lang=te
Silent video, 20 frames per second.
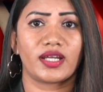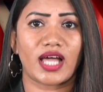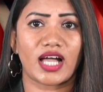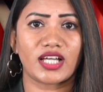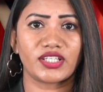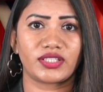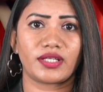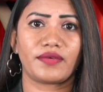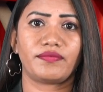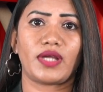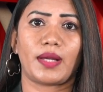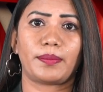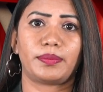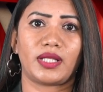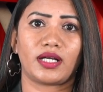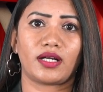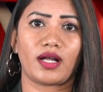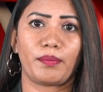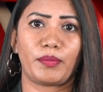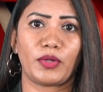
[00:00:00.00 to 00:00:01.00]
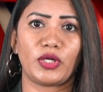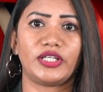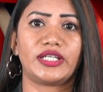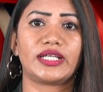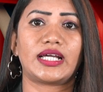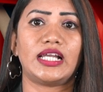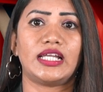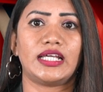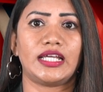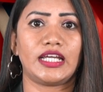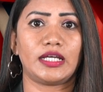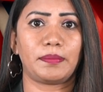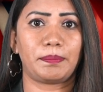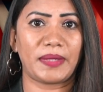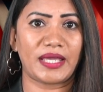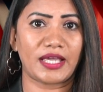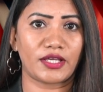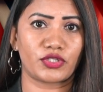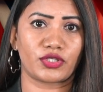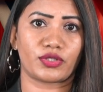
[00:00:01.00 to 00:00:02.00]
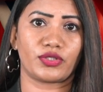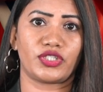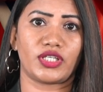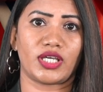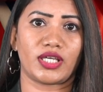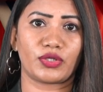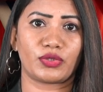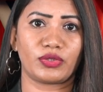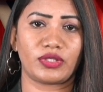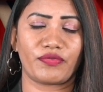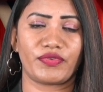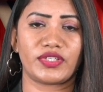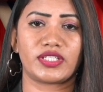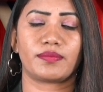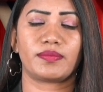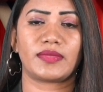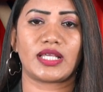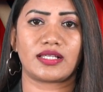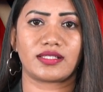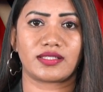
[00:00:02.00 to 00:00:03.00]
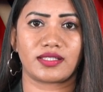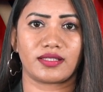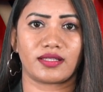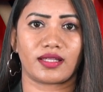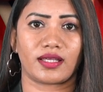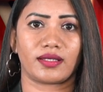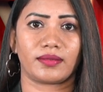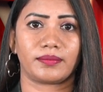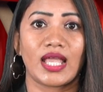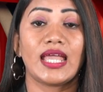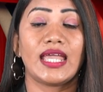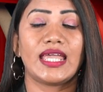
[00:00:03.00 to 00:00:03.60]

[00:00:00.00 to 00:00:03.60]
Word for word: రాష్ట్ర వ్యాప్తంగా పొలిటికల్ హీట్ పీక్స్ కు చేరుకున్న విషయం తెలిసిందే